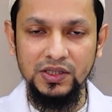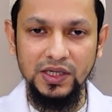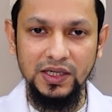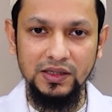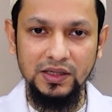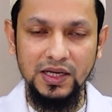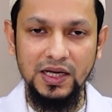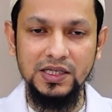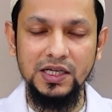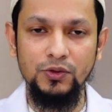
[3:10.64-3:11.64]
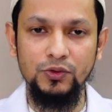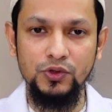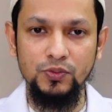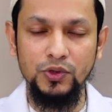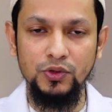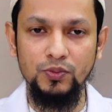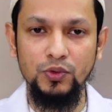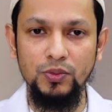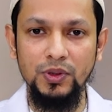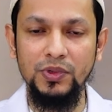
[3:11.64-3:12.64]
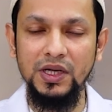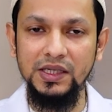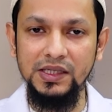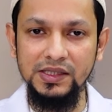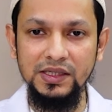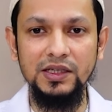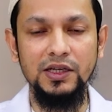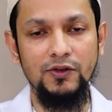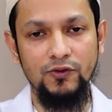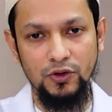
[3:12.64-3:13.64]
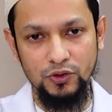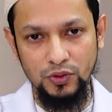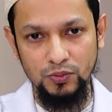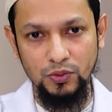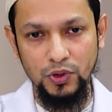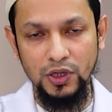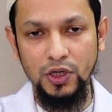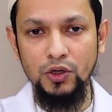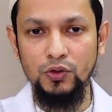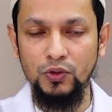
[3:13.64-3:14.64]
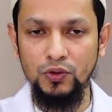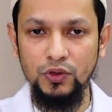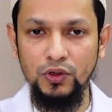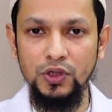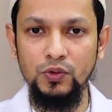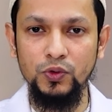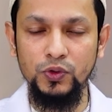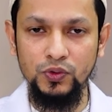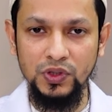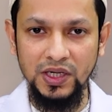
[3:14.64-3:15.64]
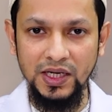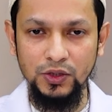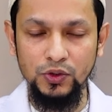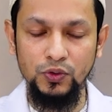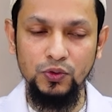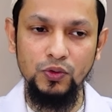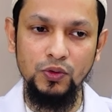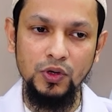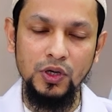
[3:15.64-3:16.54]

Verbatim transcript: সেক্ষেত্রে দেখা যায় কনস্টিপেশনের প্রবলেমটা ইজিলি রিলিফ করা সম্ভব হয় কোনো ধরনের ওষুধ ছাড়াই শুধু